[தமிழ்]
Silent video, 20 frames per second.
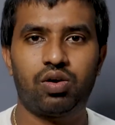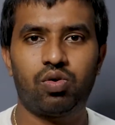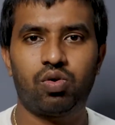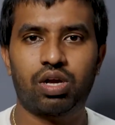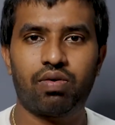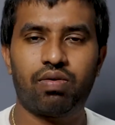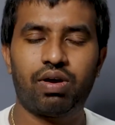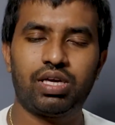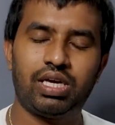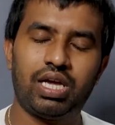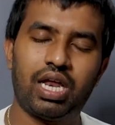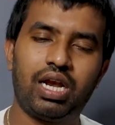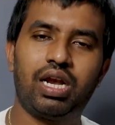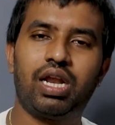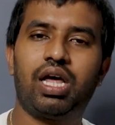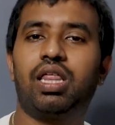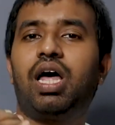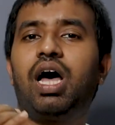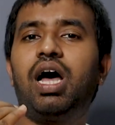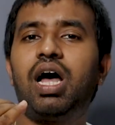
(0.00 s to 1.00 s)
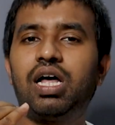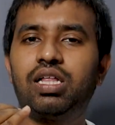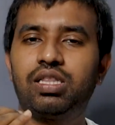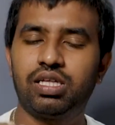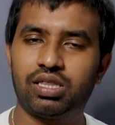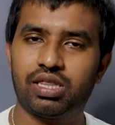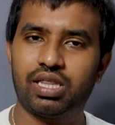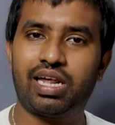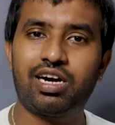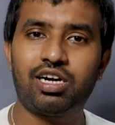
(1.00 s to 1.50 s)
ஓகேவா என்னதான் அது
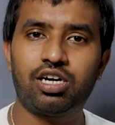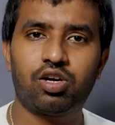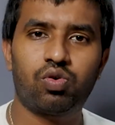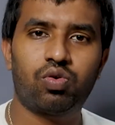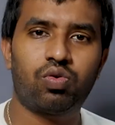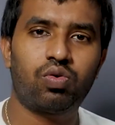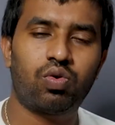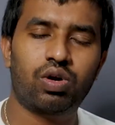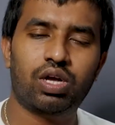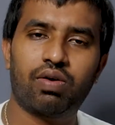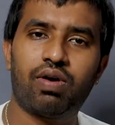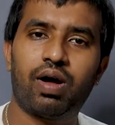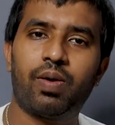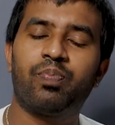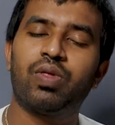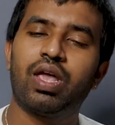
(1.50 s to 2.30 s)
திரட்டணும் ஓகேவா